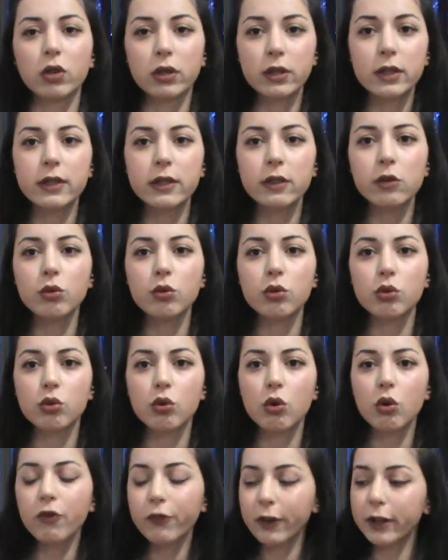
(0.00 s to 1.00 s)
Hızlı
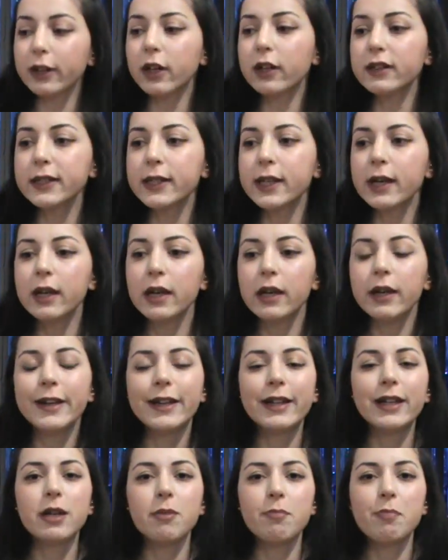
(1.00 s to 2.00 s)
uzuyor. Fakat
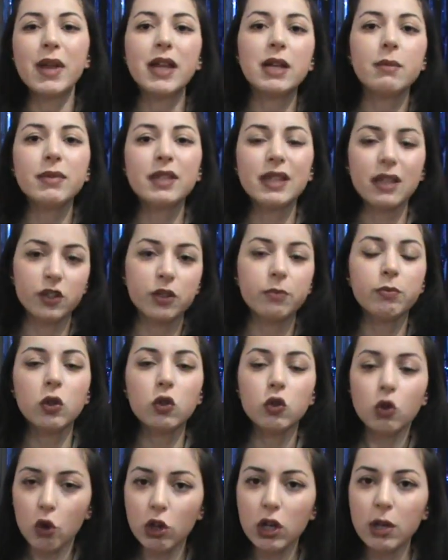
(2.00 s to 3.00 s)
benim saçımda
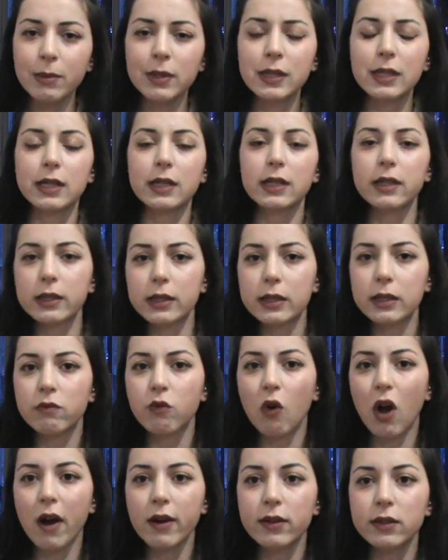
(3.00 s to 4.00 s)
şöyle bir sıkıntı
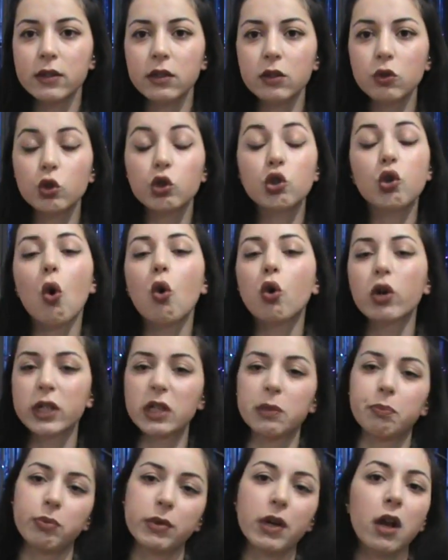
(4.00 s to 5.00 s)
vardı. Çok
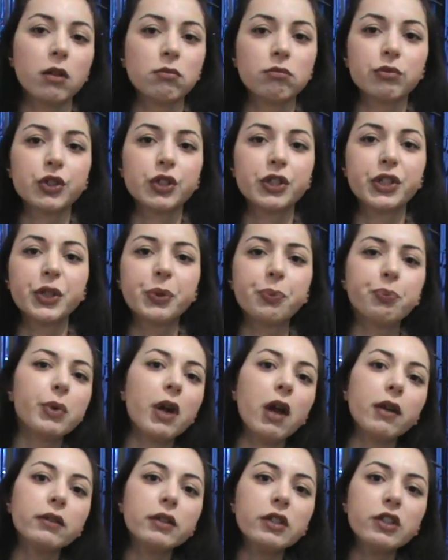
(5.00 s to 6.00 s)
yıpranmıştı.
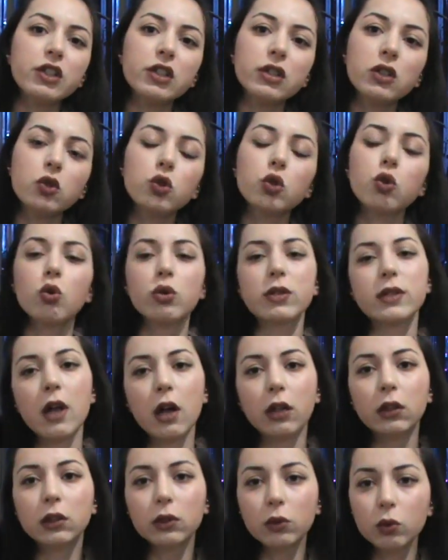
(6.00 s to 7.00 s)
Yıprandığı için de çok
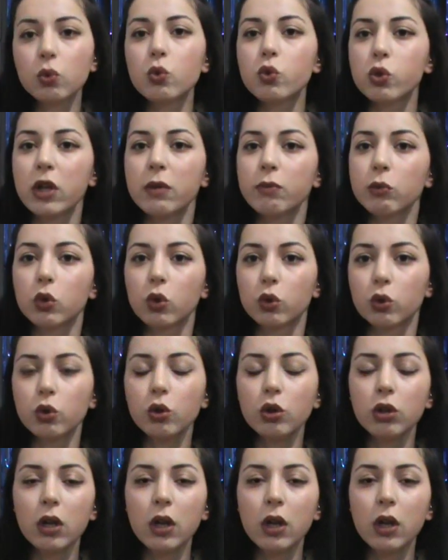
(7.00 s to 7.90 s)
sağlıklı uzamıyordu.